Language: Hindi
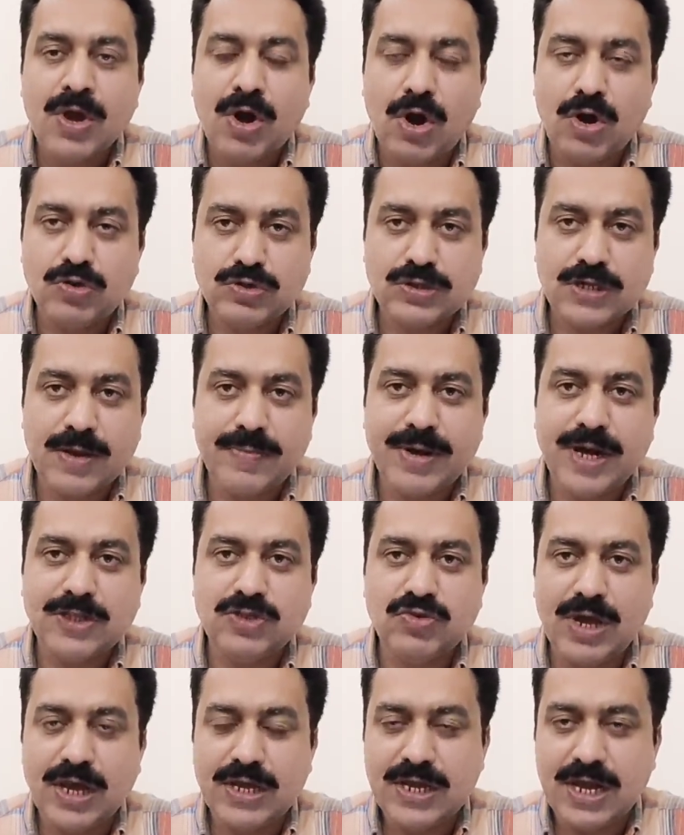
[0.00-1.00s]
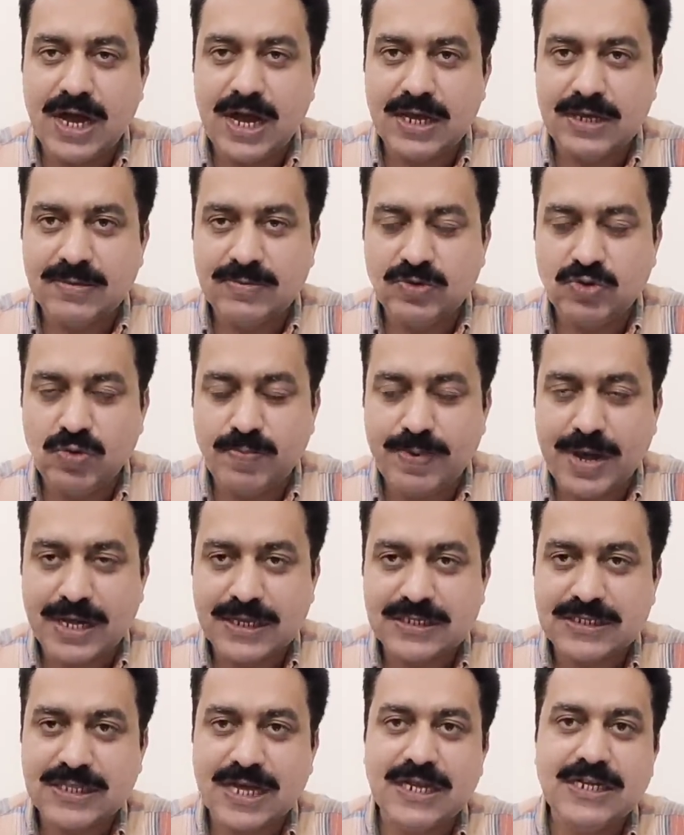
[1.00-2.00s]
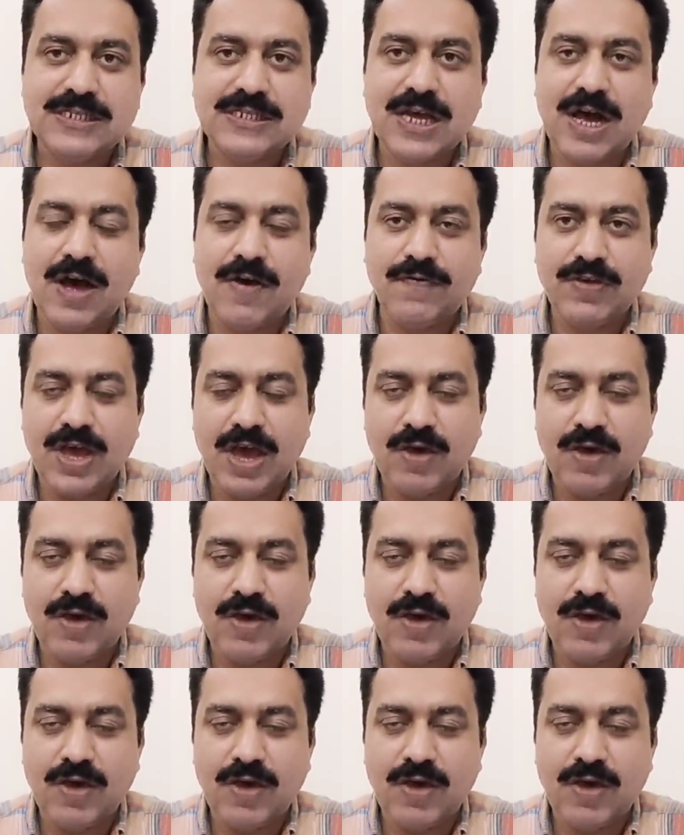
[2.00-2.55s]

और उसके बाद जो है यहाँ जो पाकिस्तानी सहाफ़ी